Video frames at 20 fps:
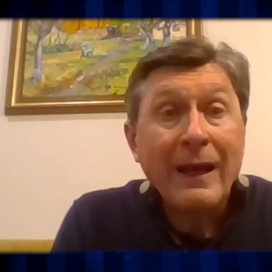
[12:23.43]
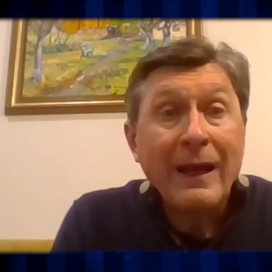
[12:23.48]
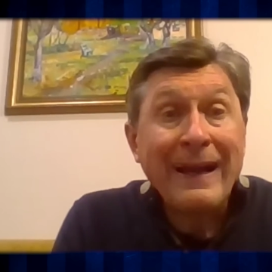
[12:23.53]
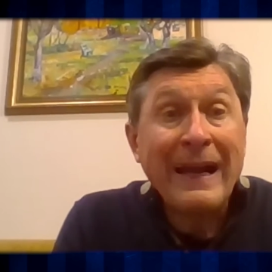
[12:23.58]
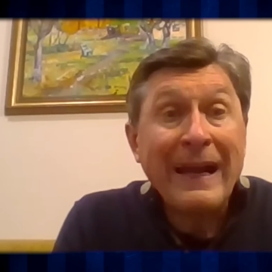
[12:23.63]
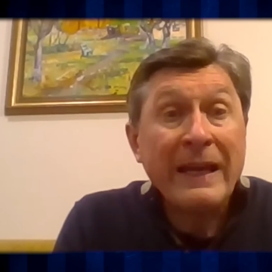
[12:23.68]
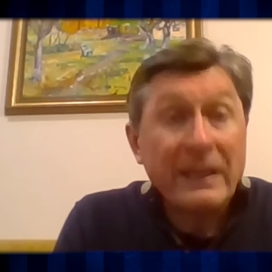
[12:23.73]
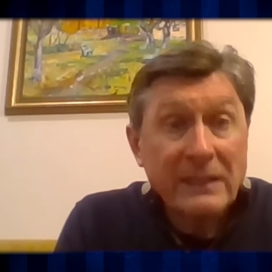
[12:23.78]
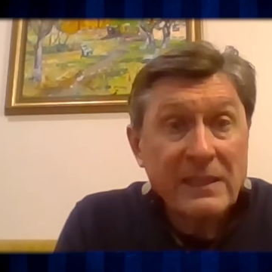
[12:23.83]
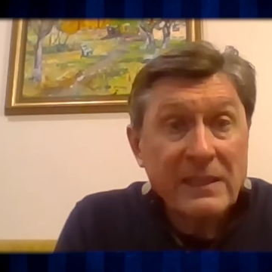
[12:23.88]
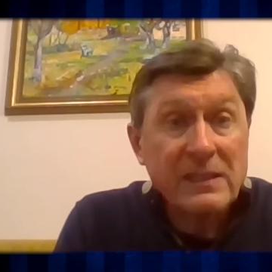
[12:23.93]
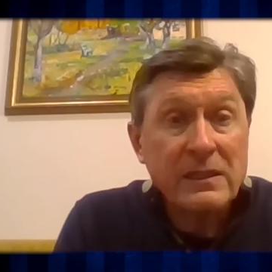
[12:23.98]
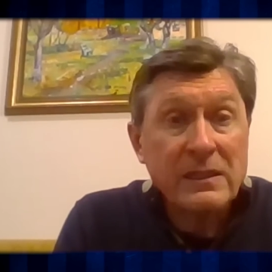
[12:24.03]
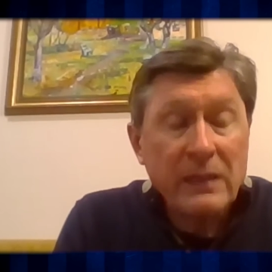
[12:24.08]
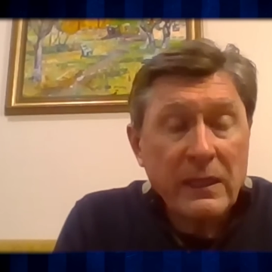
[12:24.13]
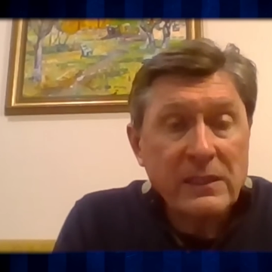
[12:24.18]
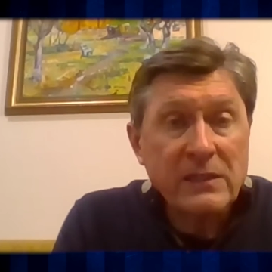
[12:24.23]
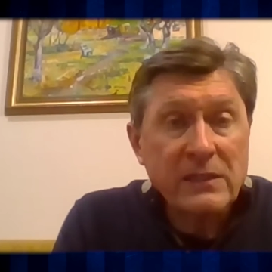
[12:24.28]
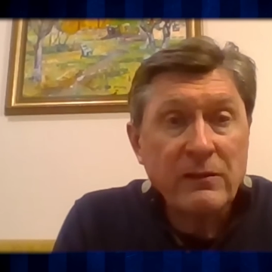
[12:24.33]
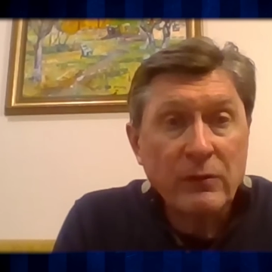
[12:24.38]
А это
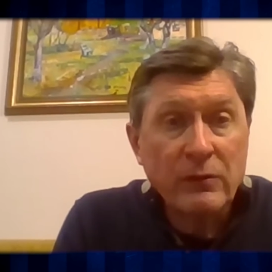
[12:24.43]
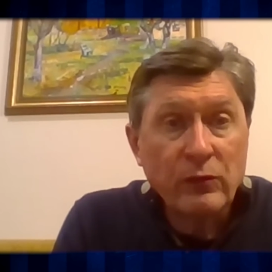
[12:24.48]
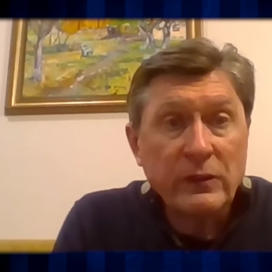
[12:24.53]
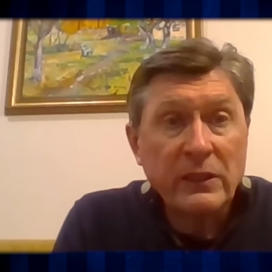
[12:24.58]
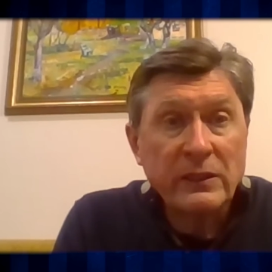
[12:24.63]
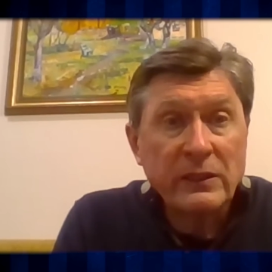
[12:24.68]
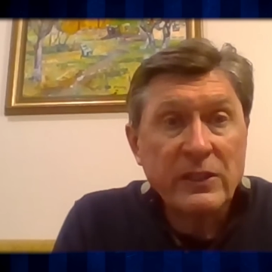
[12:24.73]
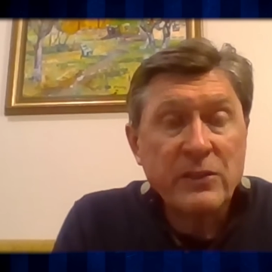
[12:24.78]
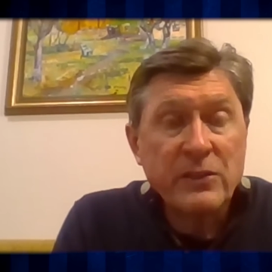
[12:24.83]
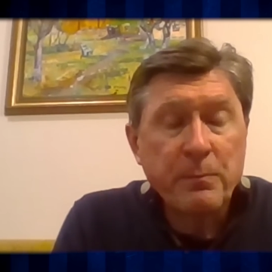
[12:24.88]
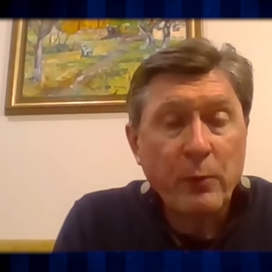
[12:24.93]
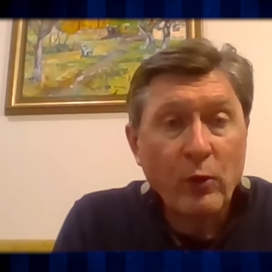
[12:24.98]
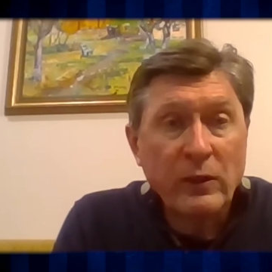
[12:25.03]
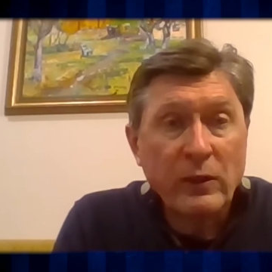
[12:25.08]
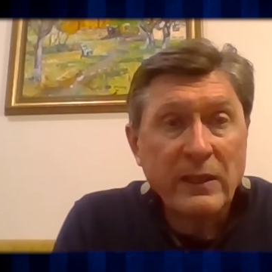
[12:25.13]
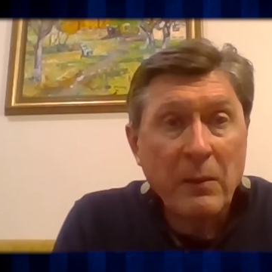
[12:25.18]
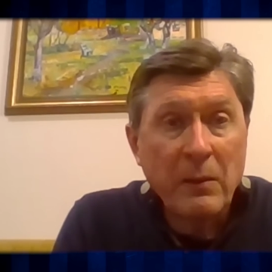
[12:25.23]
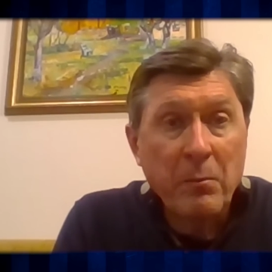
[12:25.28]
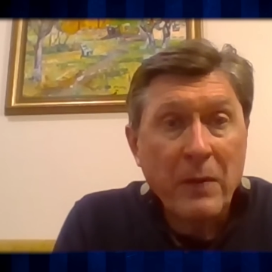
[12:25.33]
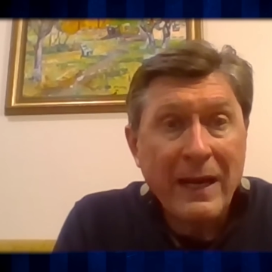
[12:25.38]
следствие вот этой
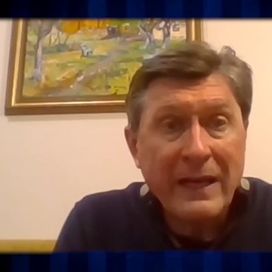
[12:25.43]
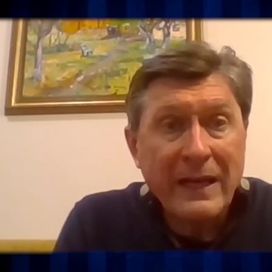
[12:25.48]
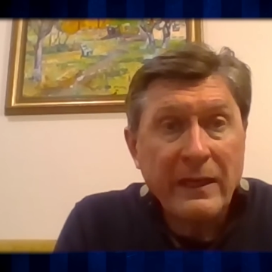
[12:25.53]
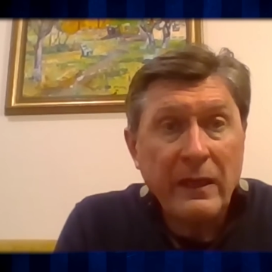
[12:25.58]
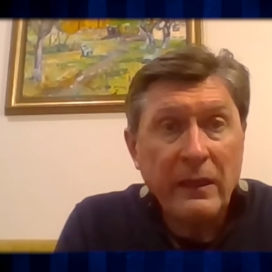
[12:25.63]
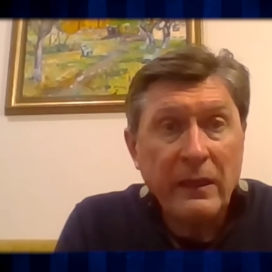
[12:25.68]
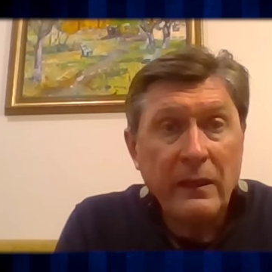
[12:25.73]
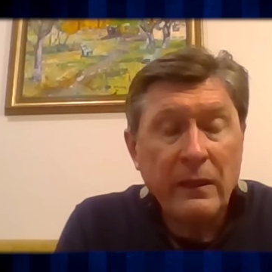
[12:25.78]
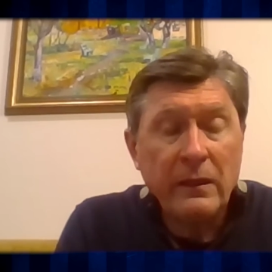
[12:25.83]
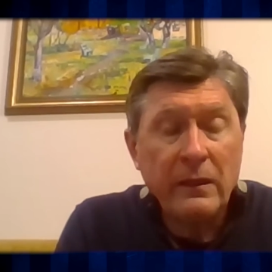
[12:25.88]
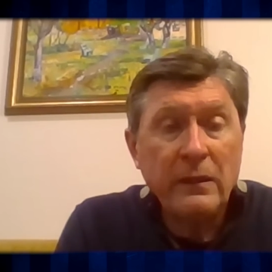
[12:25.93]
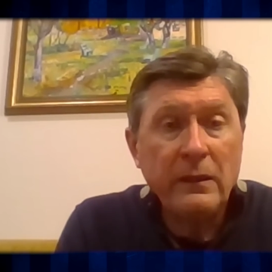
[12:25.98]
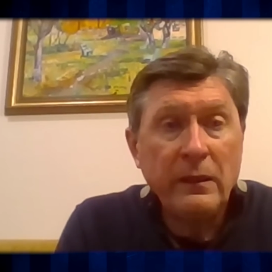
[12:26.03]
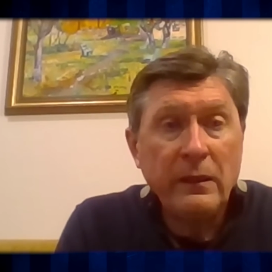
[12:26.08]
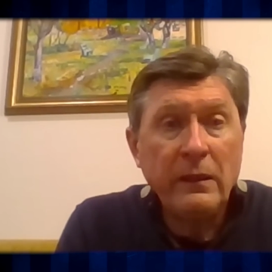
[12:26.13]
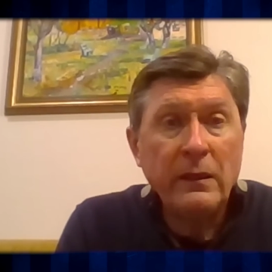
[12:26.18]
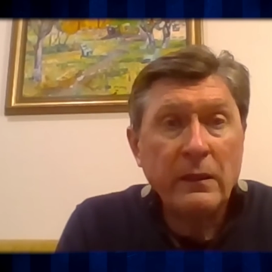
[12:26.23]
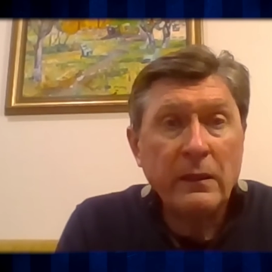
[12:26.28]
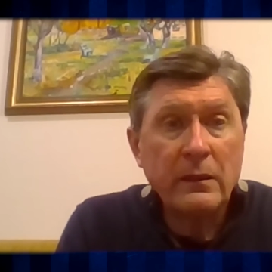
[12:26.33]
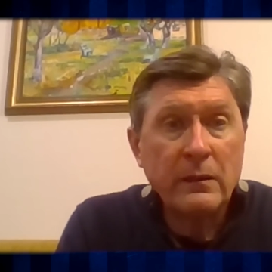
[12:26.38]
шпиономании
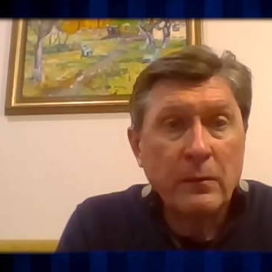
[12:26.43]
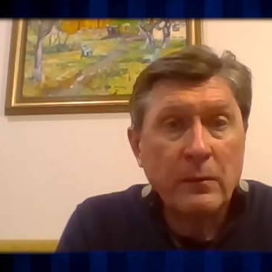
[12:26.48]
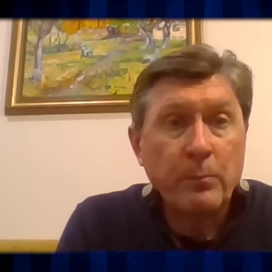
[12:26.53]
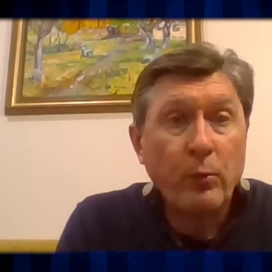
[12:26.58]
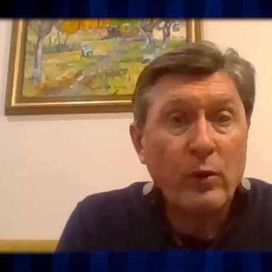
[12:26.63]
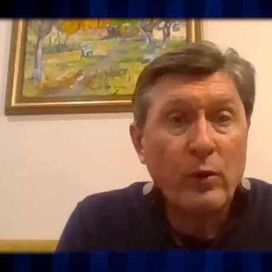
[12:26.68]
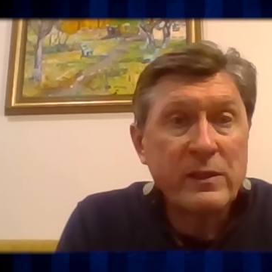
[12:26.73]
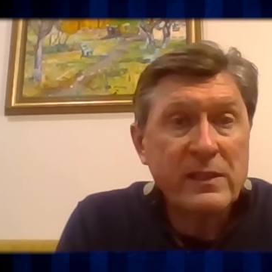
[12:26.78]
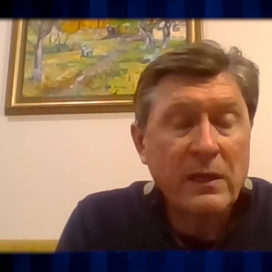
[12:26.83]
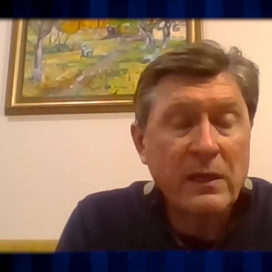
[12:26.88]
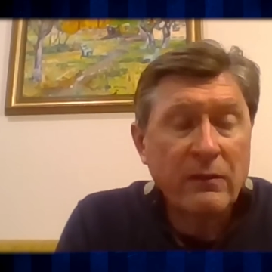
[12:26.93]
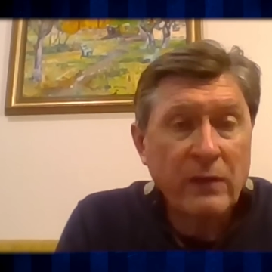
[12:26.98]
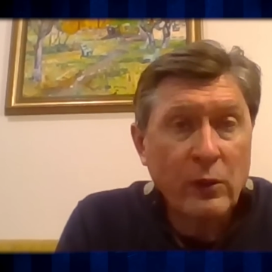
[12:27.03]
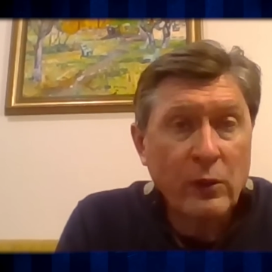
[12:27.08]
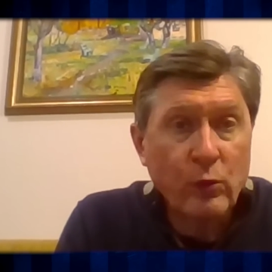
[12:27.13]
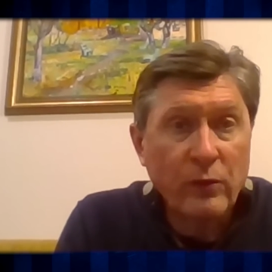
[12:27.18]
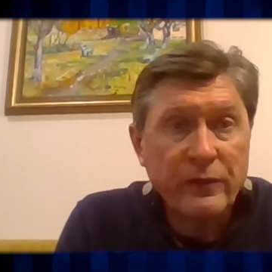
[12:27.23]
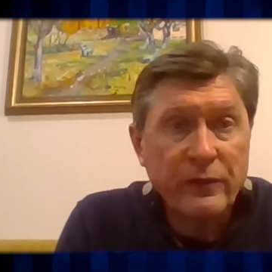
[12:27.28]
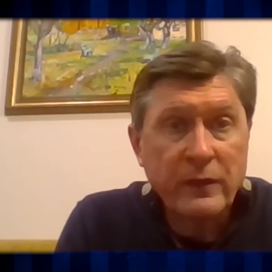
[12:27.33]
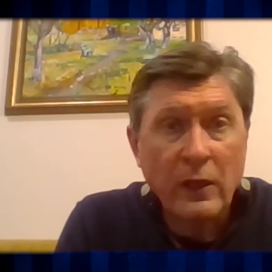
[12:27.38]
и э, поиска
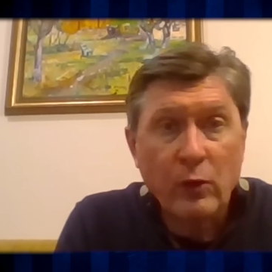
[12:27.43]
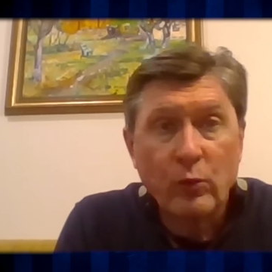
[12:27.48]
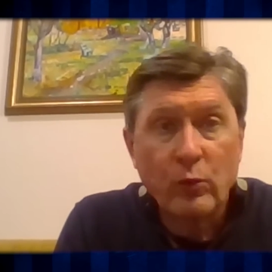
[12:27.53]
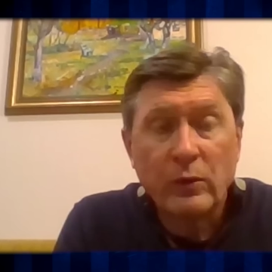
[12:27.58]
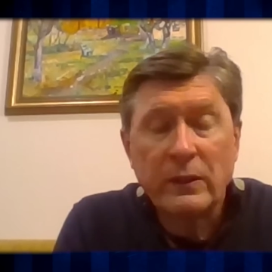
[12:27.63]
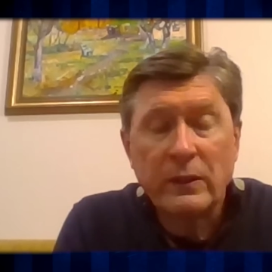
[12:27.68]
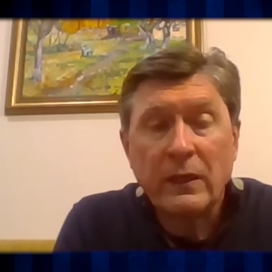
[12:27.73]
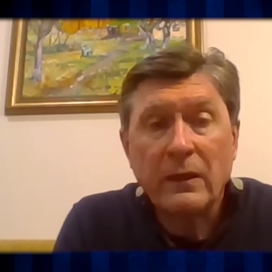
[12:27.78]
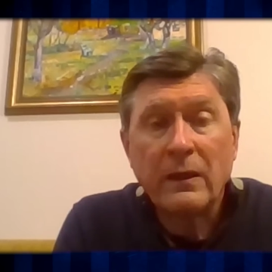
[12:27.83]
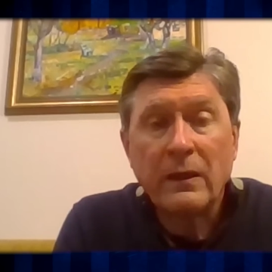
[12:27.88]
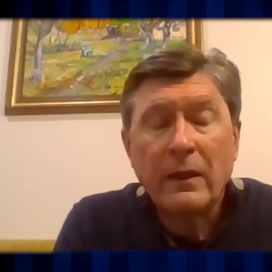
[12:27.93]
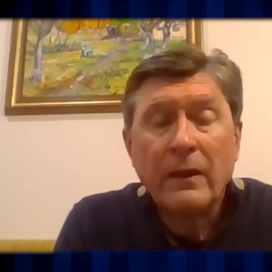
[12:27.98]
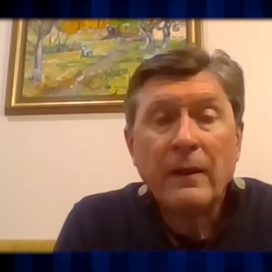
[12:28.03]
врагов народа.